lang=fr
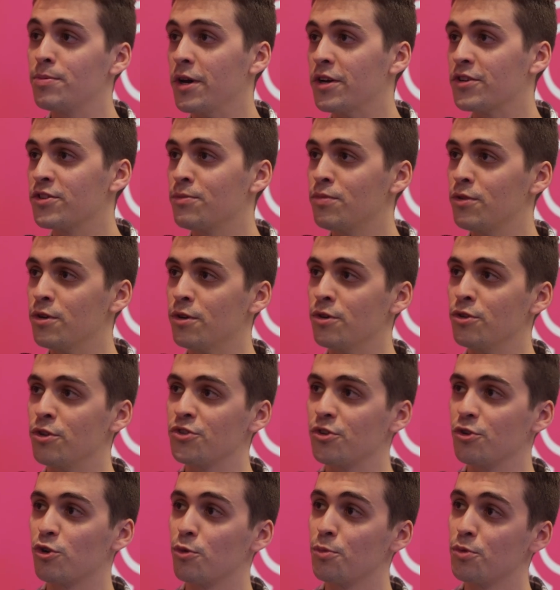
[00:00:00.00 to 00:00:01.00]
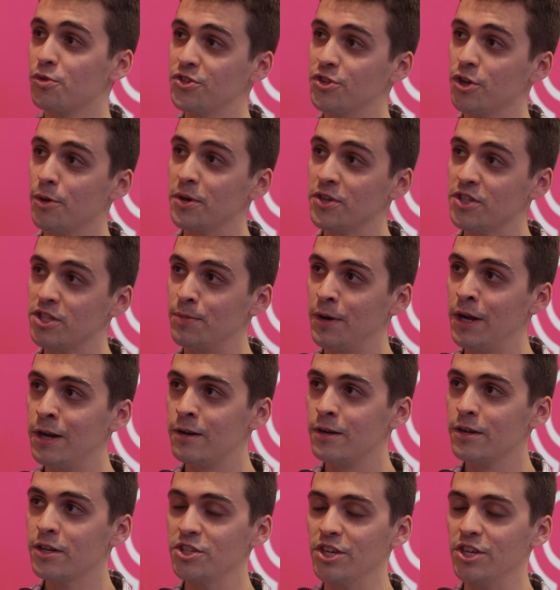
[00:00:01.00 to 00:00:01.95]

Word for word: Par exemple, notre compositeur principal,